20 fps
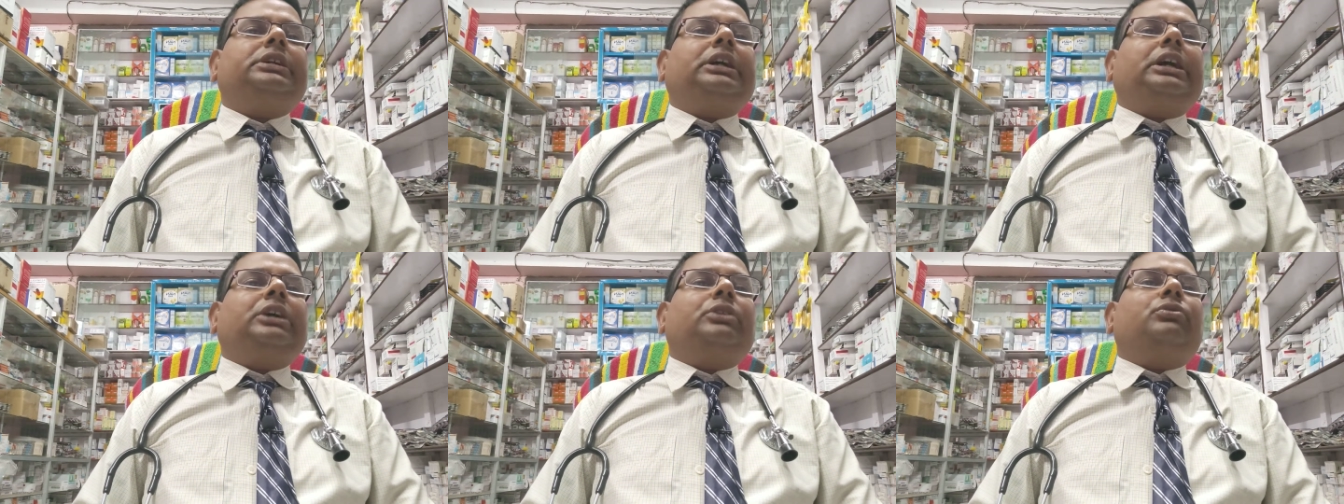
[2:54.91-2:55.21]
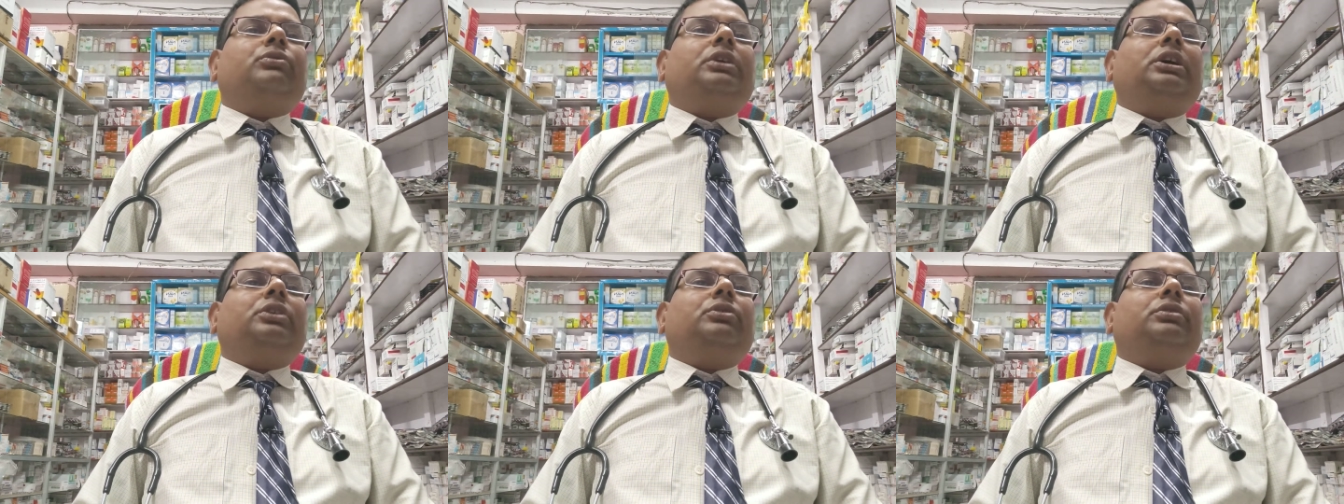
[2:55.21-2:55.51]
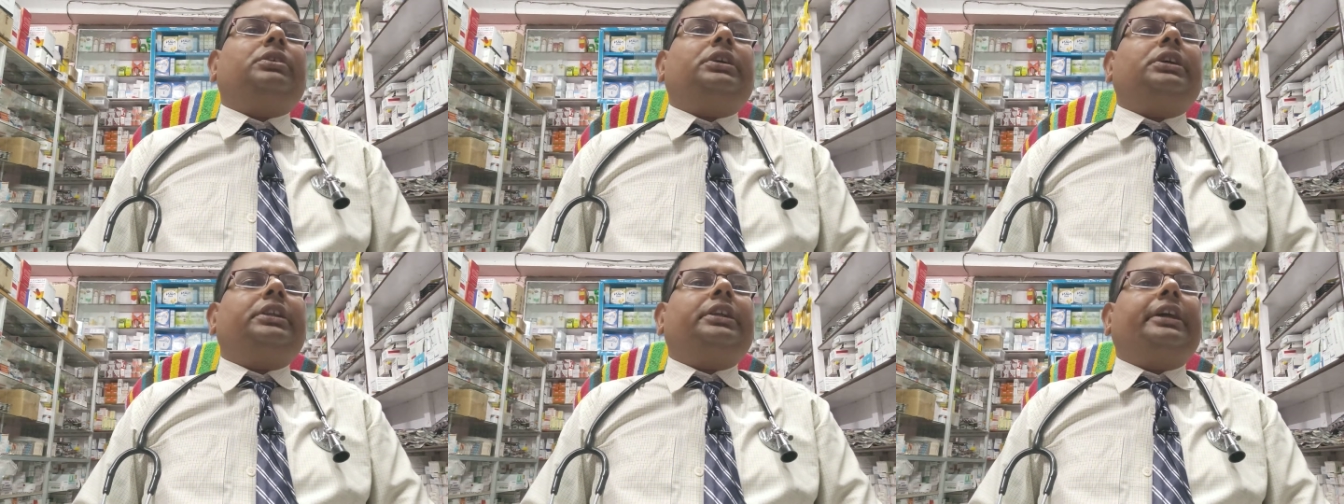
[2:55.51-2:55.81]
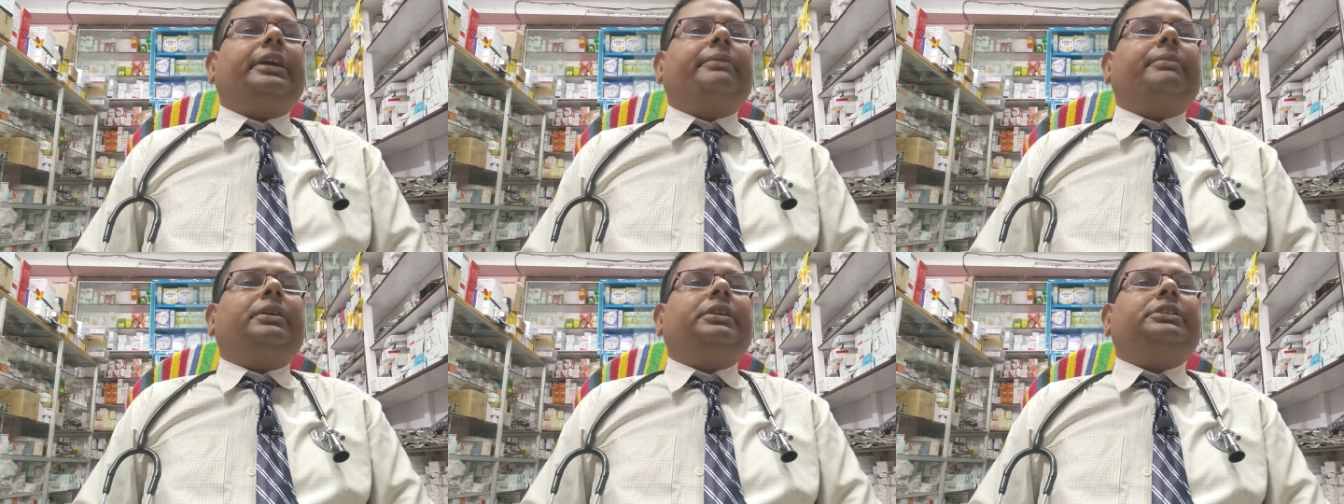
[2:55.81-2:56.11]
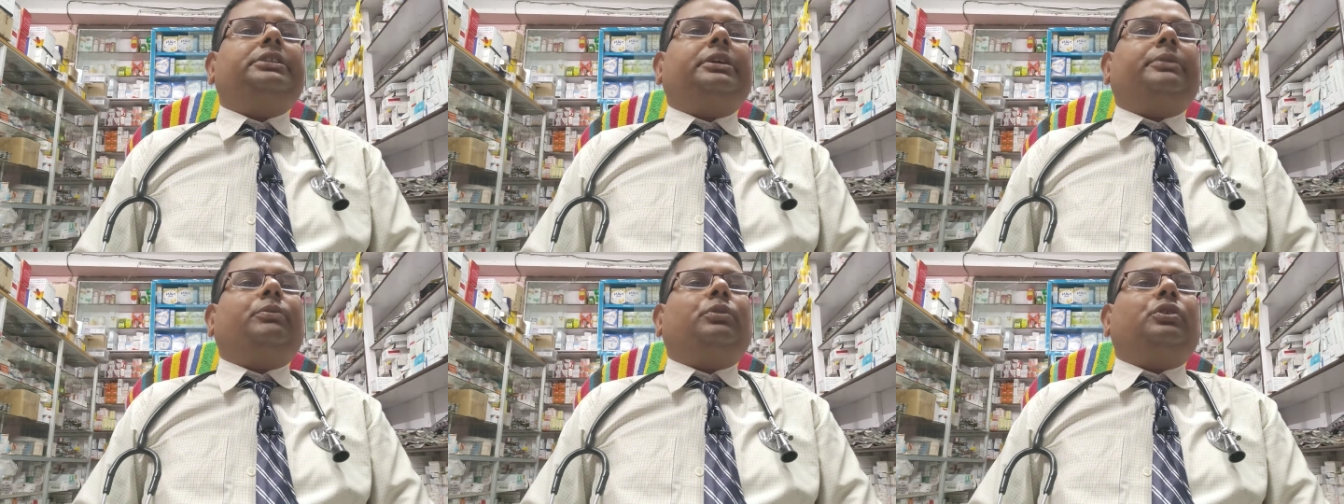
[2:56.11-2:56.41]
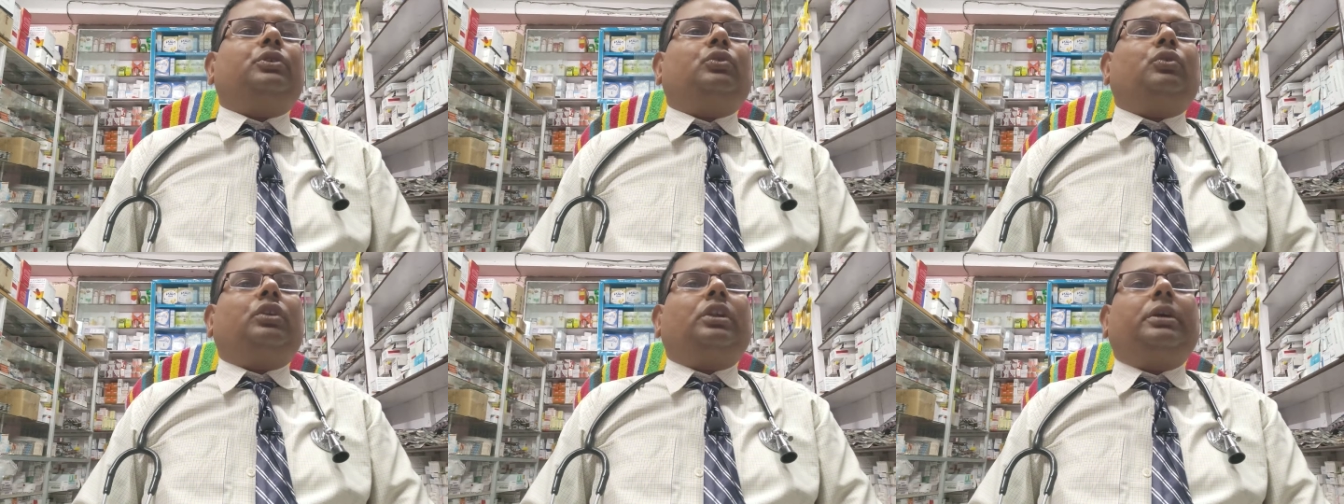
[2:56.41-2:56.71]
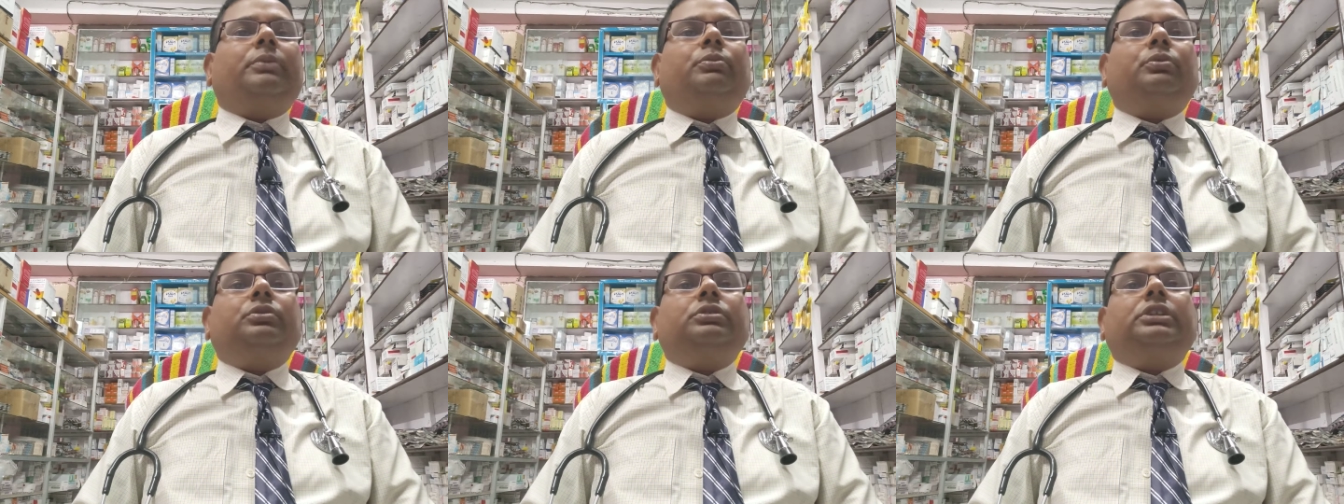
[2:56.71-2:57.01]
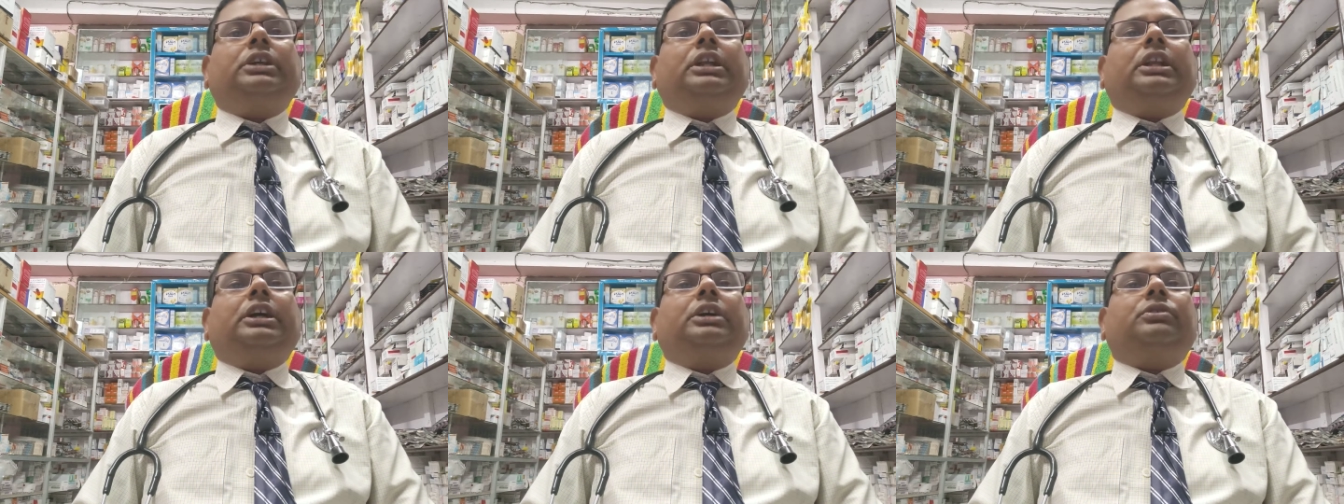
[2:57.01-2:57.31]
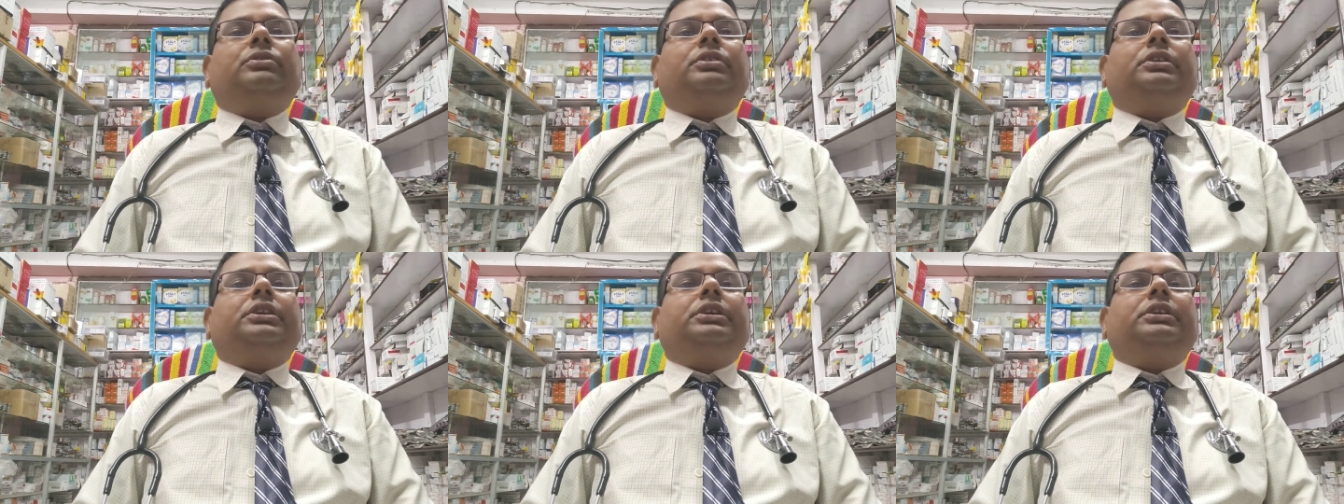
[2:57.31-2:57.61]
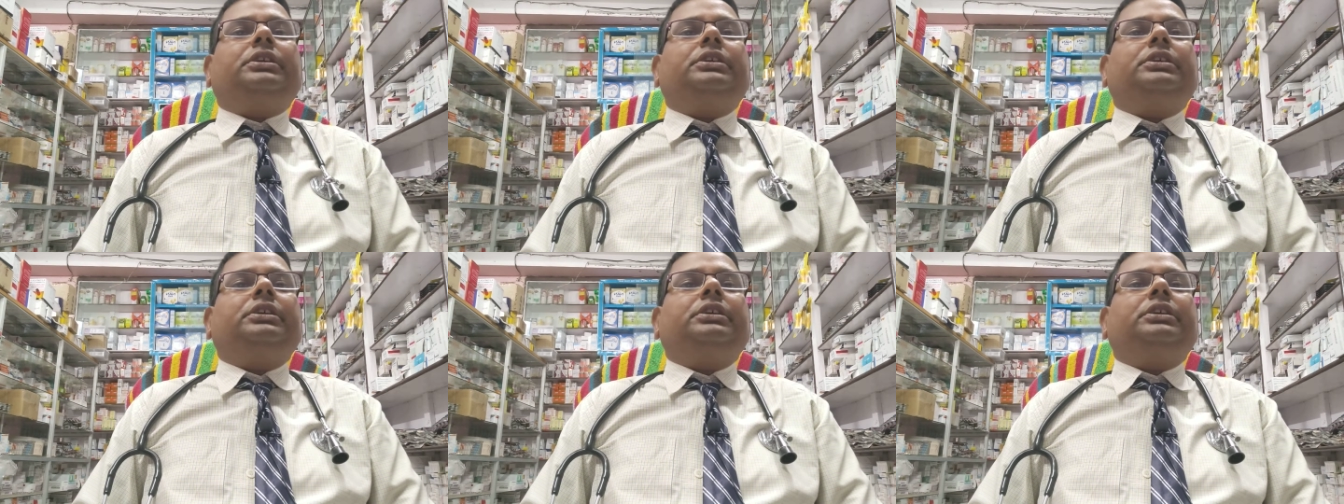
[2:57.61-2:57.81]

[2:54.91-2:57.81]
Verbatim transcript: কারু কারু খেলে আবার যেমন গলা বুক জ্বালা করে